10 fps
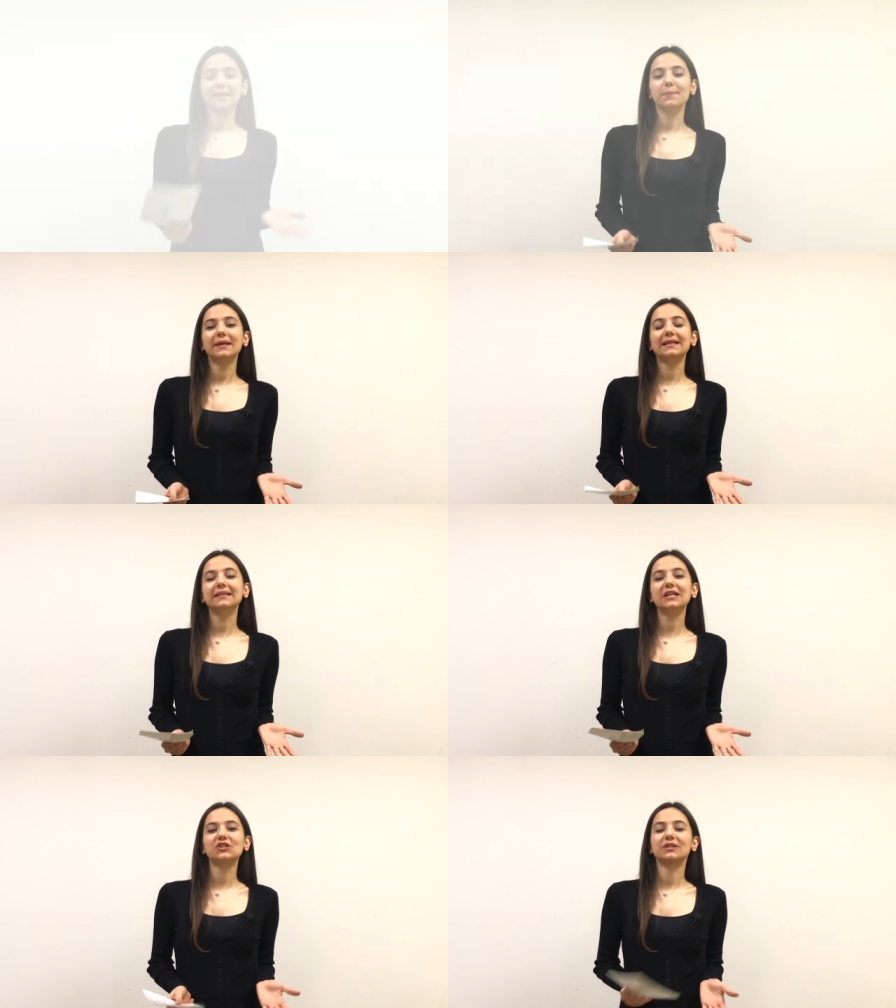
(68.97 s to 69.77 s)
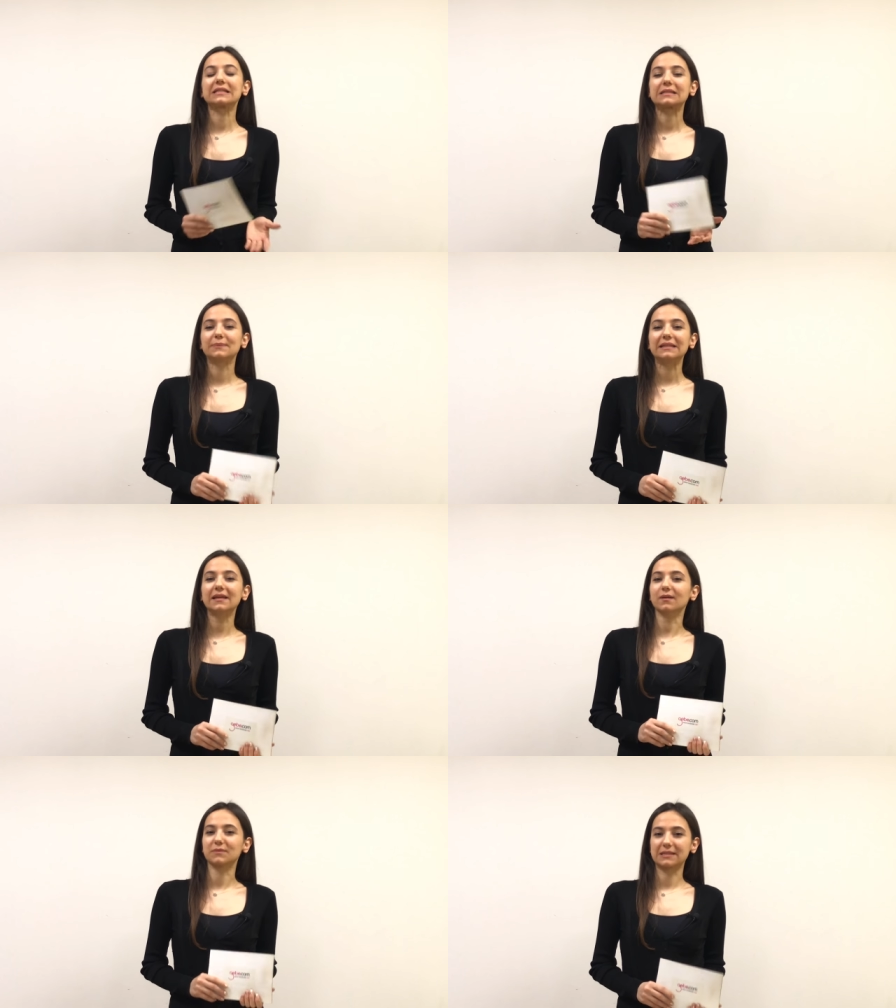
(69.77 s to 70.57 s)
Gebelikte yaşadığınız mide
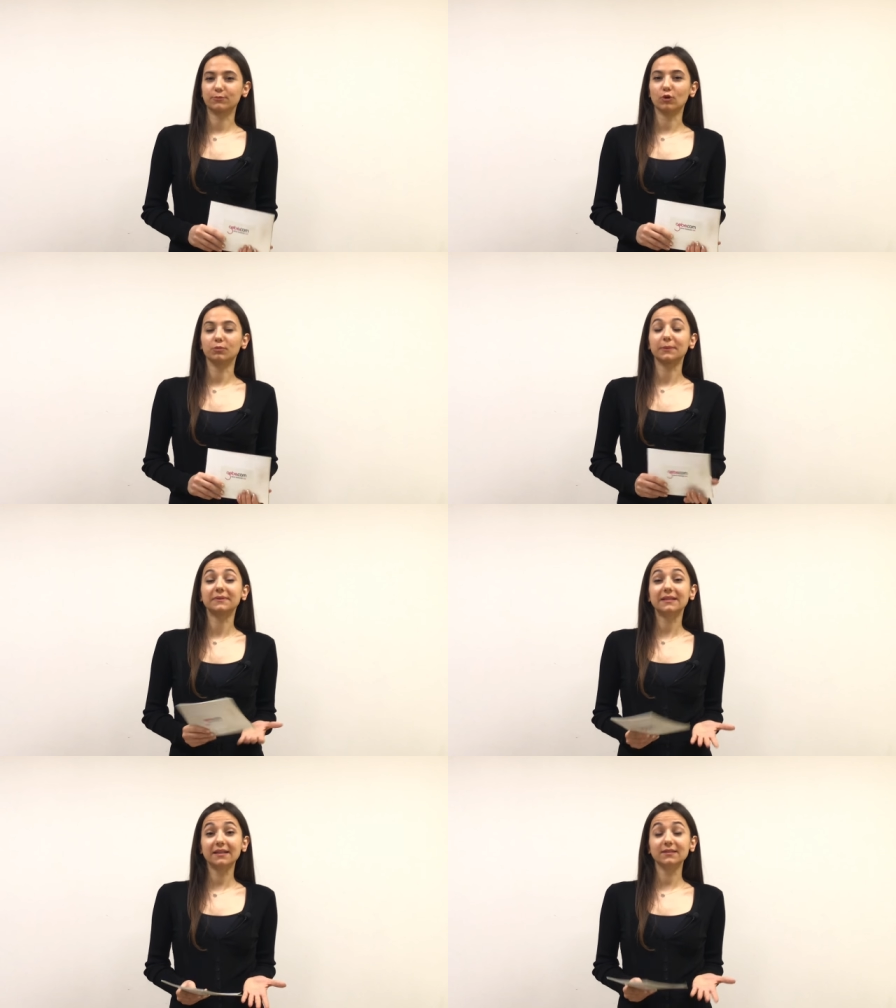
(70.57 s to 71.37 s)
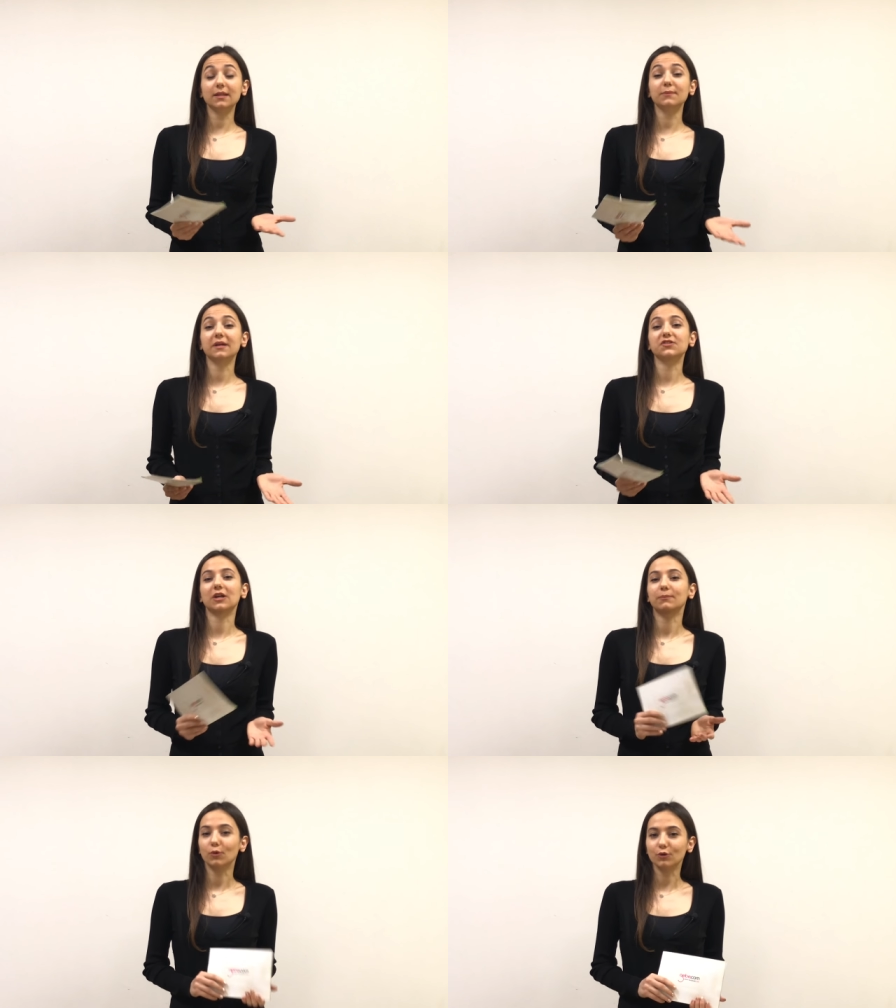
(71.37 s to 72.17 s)
yanması problemi
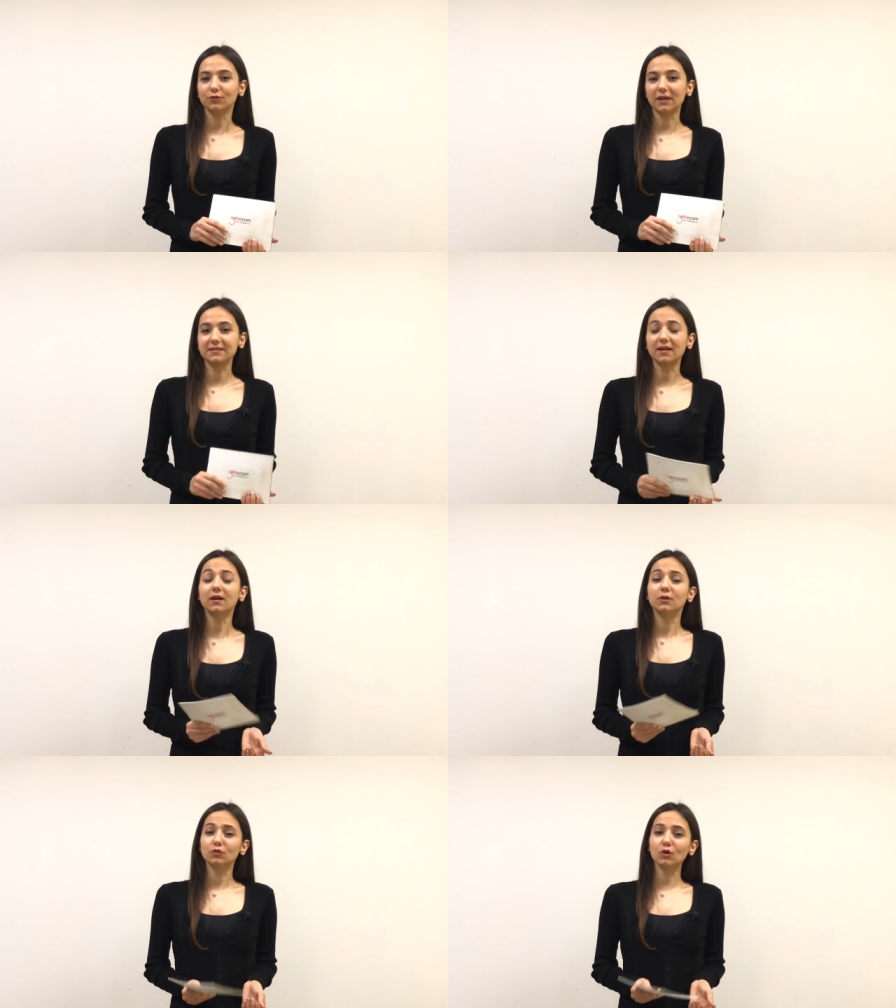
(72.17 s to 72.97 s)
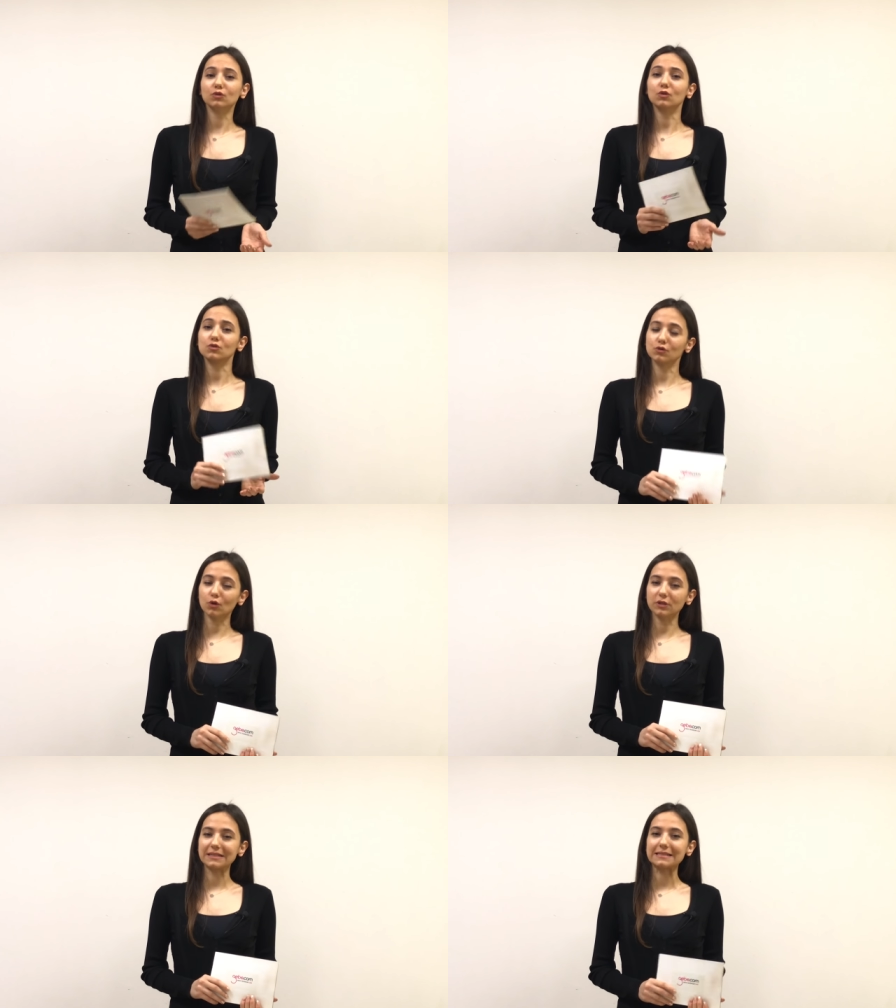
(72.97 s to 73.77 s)
dayanılamayacak boyuttaysa doktorunuzun
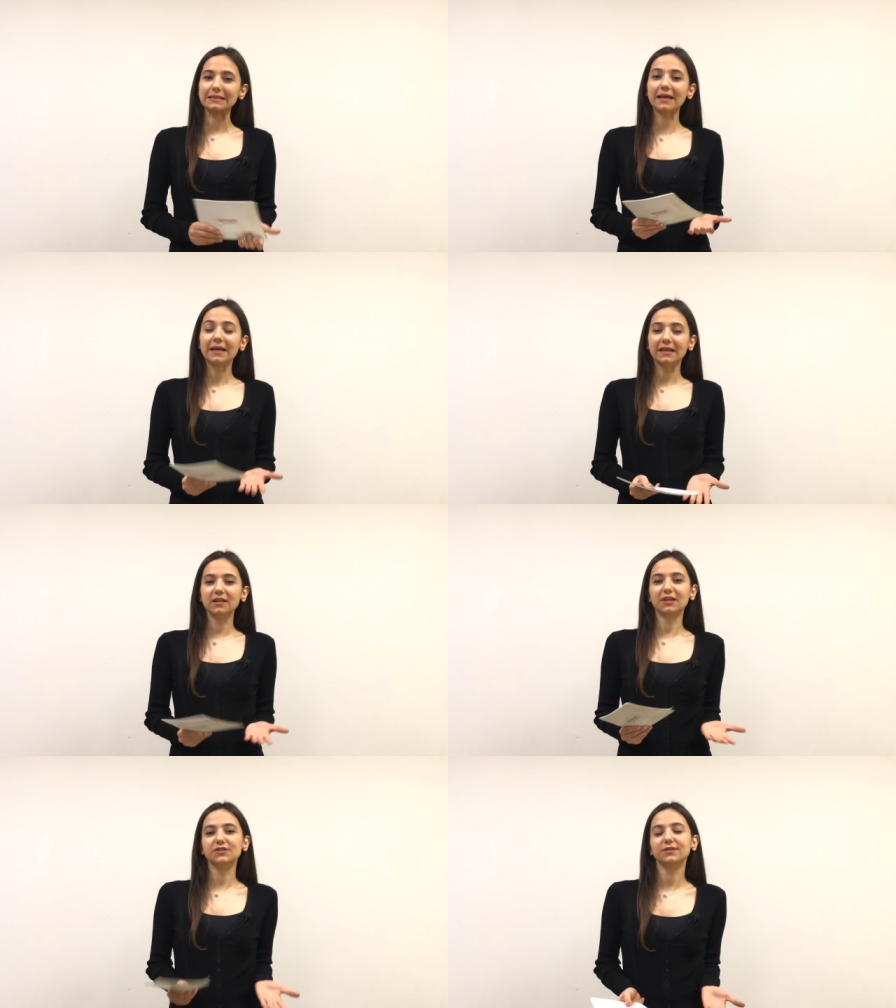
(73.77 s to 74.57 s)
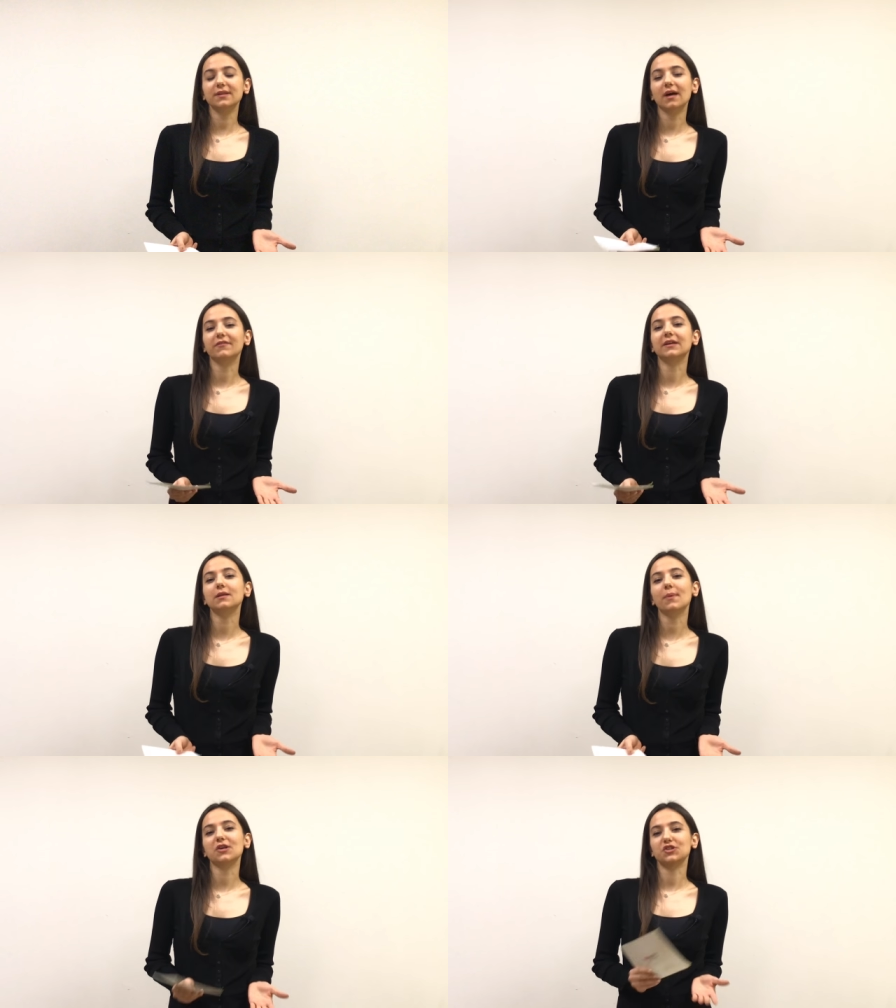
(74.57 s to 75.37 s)
önerisiyle ilaçlı tedaviye
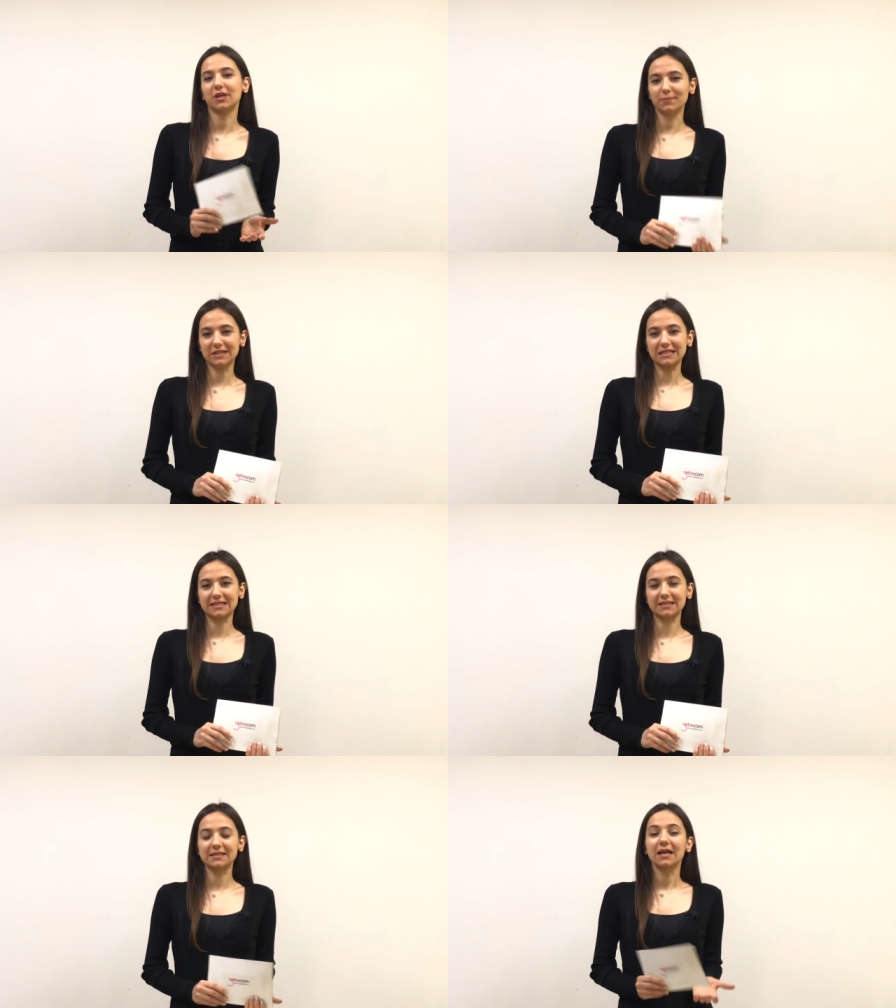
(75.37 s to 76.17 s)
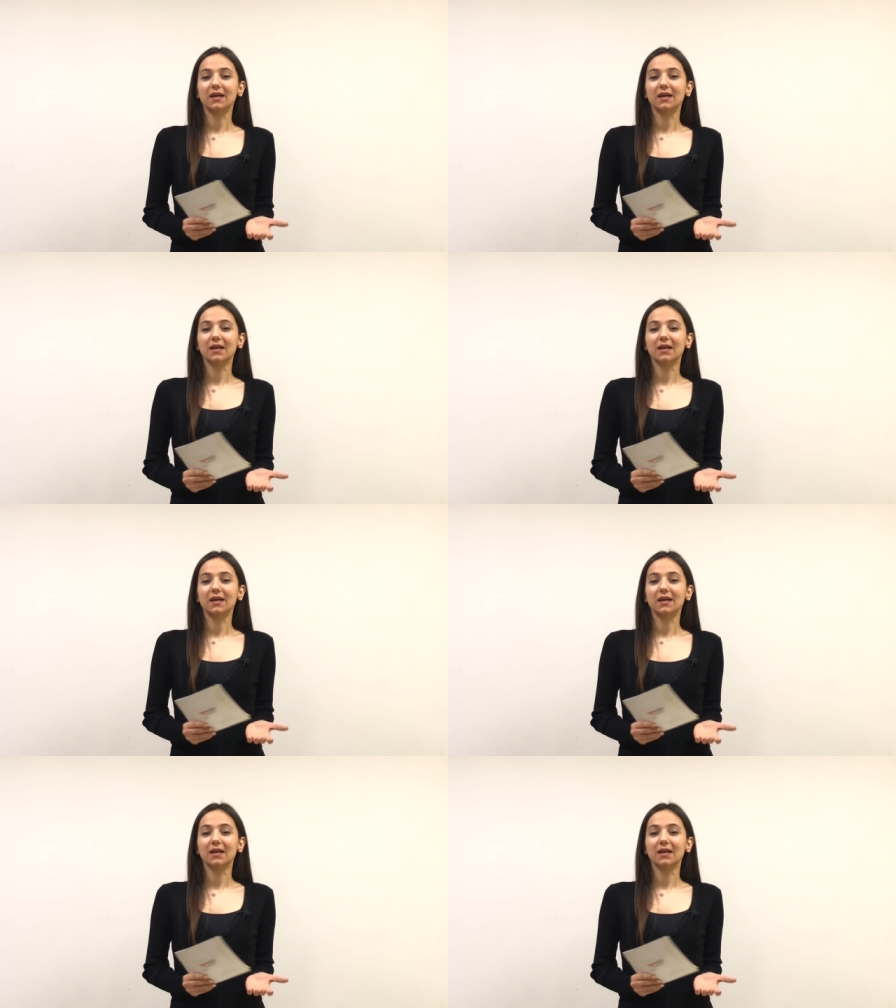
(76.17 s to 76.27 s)
de başlayabilirsiniz.